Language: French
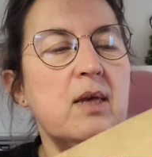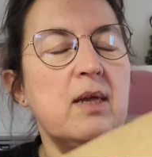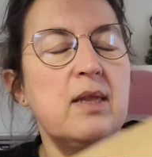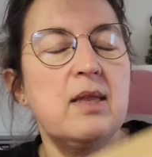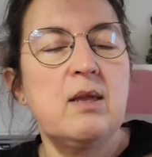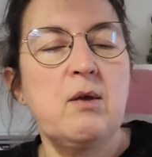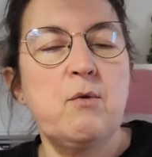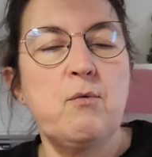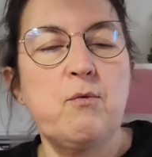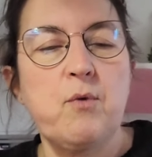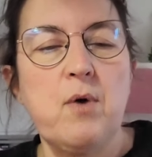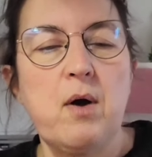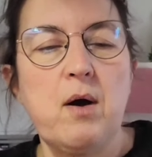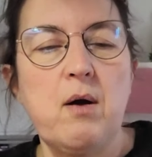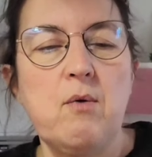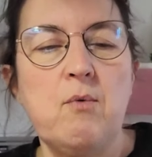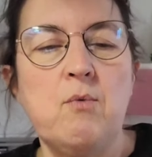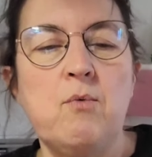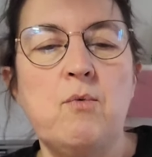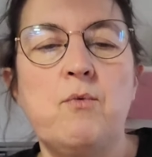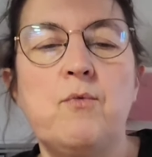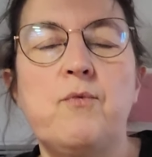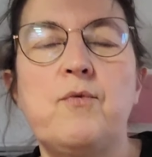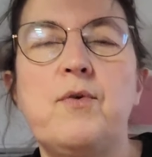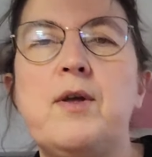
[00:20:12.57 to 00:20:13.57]
Des fois,
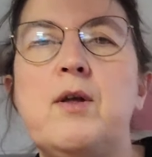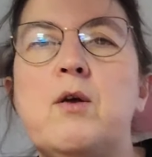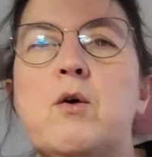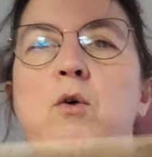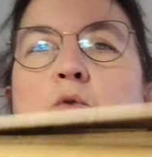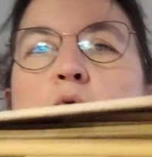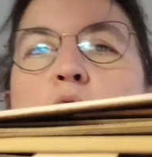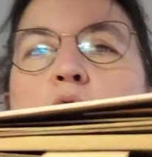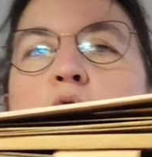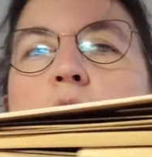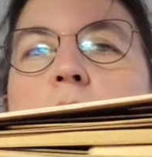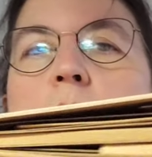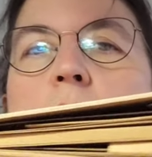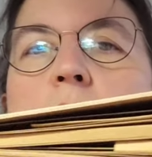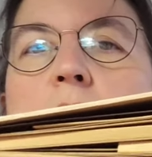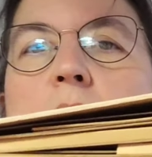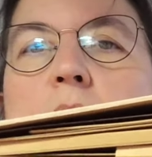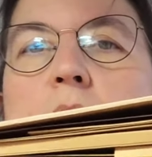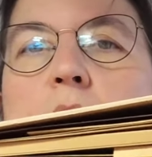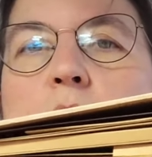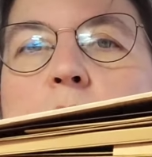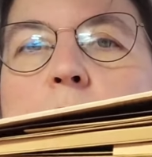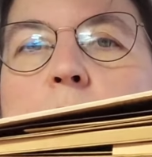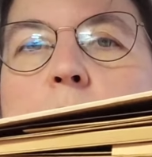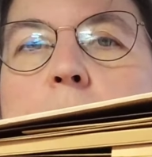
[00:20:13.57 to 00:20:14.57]
on fait 12 euh,
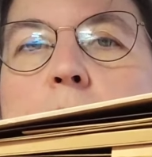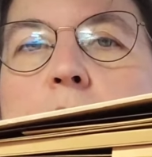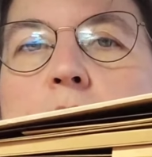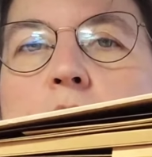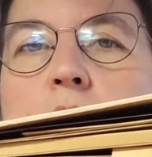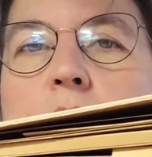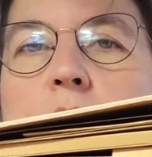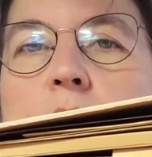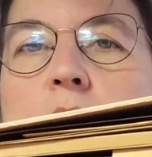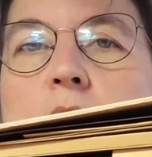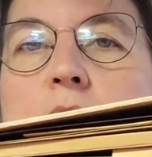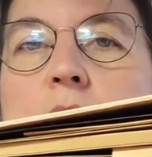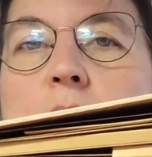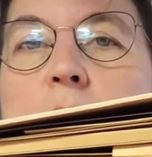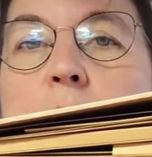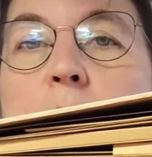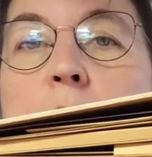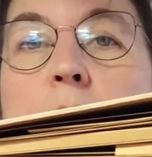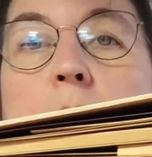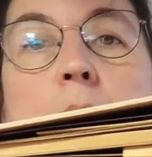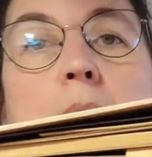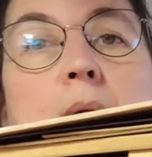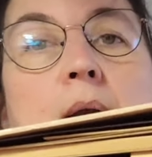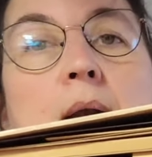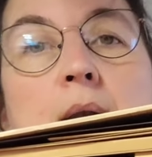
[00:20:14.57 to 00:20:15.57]
milliards de pages dans les
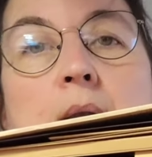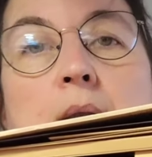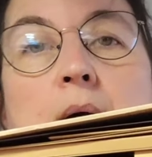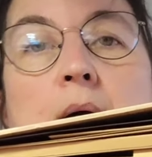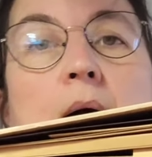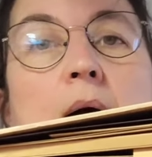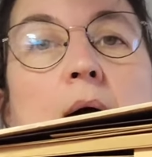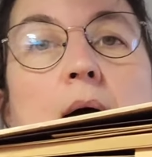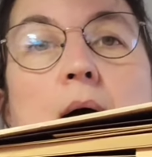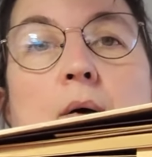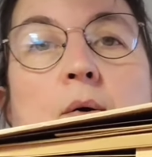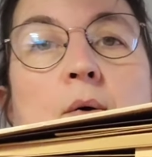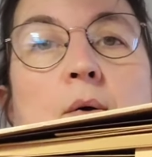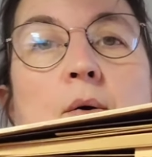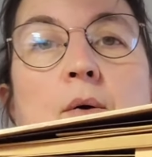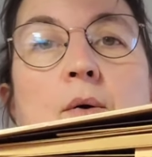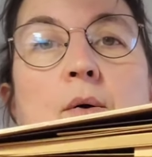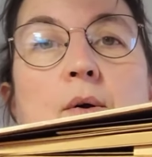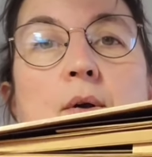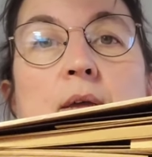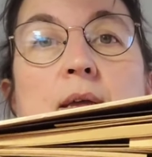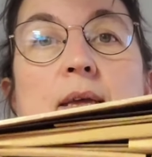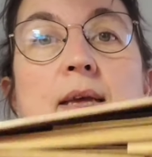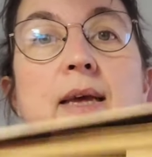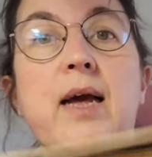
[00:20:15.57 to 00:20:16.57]
albums. Là,
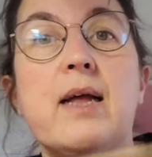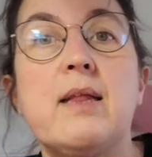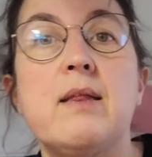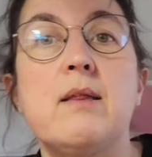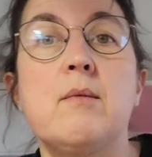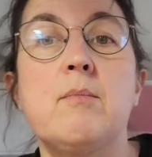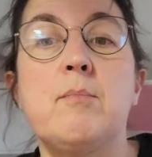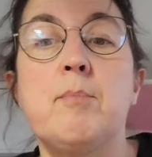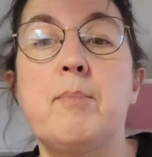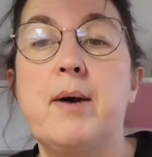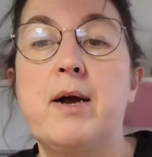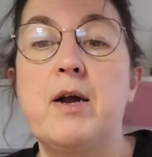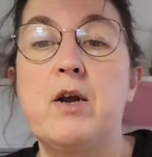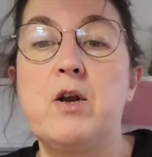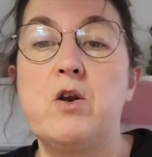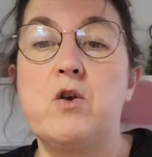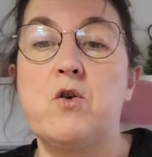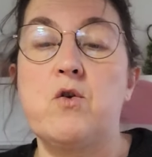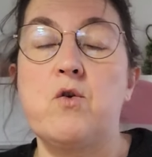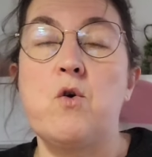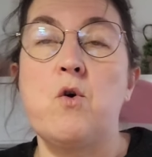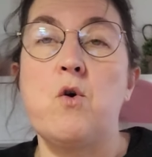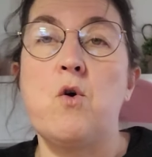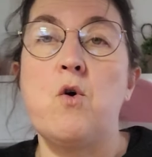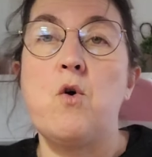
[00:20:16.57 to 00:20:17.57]
4 euh, pages
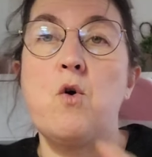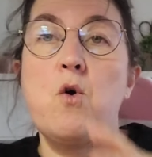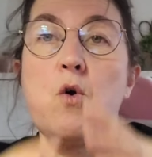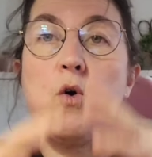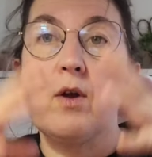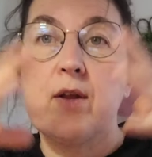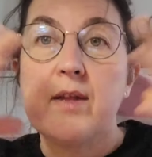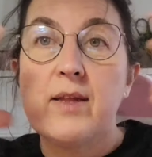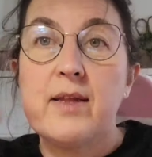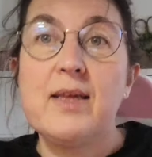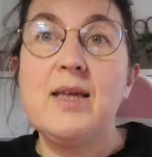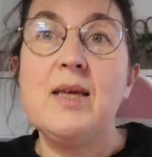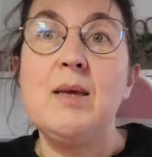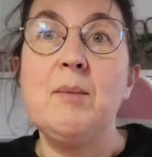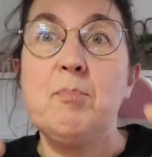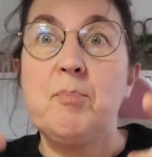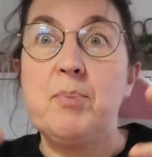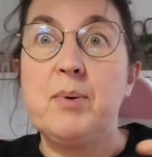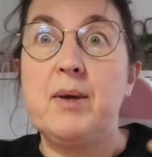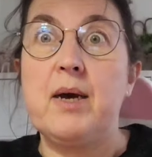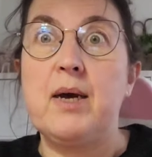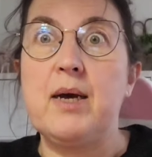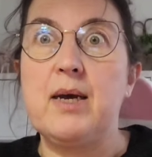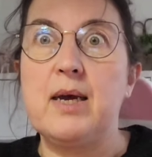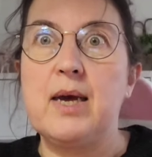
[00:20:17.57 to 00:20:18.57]

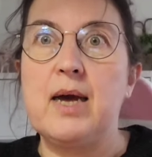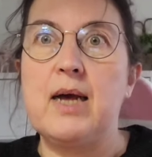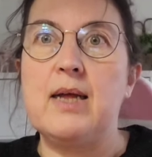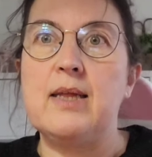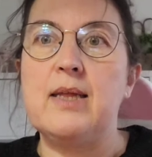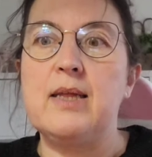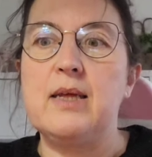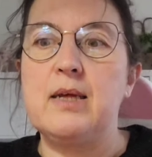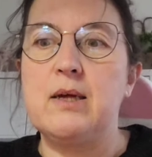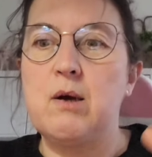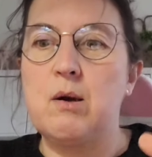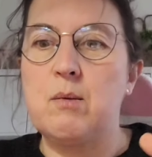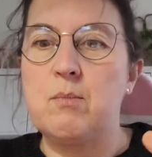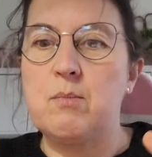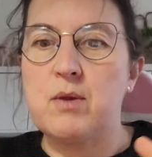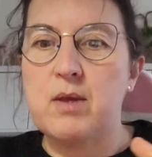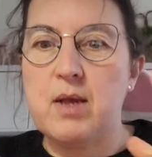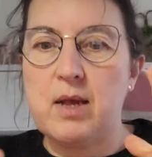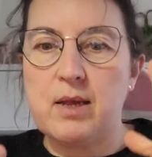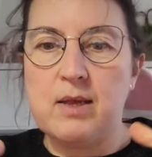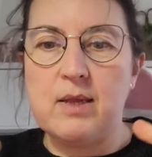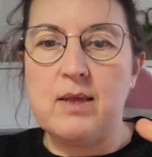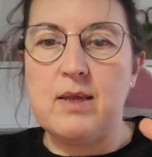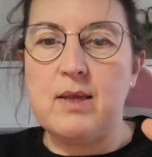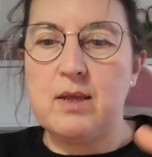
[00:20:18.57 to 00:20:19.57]
hyper garnies comme
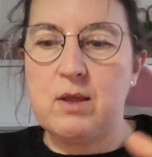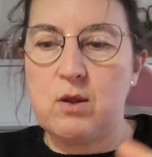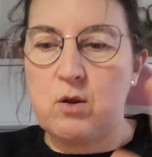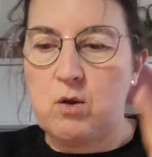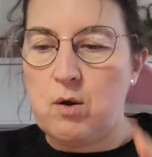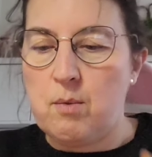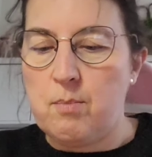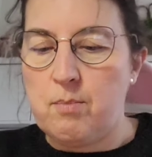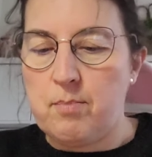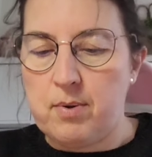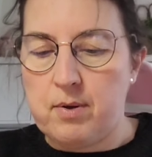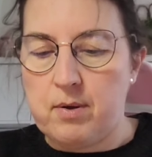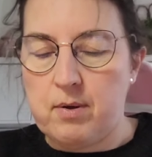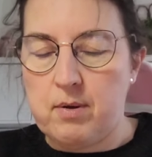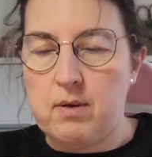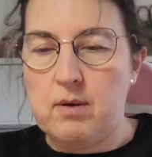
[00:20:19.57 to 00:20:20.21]
ça, c'est top.